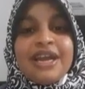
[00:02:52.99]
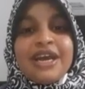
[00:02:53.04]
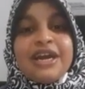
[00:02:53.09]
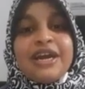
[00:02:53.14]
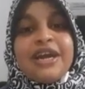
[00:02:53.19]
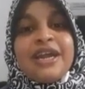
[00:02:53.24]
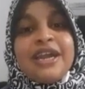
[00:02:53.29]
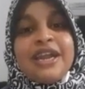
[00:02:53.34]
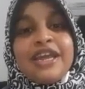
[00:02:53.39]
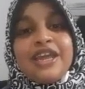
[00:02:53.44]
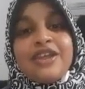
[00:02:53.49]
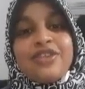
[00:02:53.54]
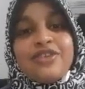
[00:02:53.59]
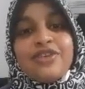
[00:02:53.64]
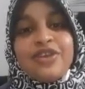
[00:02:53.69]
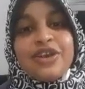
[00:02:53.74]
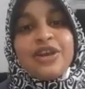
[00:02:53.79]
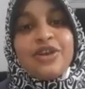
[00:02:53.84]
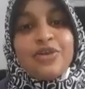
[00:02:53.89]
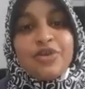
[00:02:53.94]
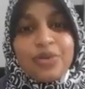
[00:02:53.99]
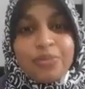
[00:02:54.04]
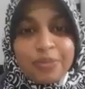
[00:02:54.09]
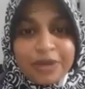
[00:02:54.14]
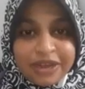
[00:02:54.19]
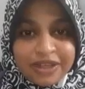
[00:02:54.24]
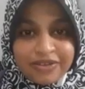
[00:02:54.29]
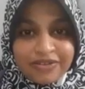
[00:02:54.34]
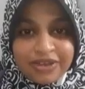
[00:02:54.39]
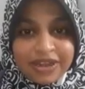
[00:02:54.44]
வழக்கை நேரத்தோட
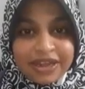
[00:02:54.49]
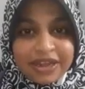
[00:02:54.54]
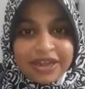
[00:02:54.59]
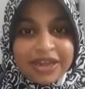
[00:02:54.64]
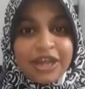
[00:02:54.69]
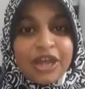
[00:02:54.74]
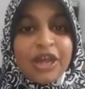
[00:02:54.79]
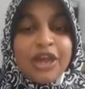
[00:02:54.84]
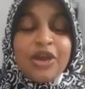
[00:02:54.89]
கோல் பண்ணிடுவாங்க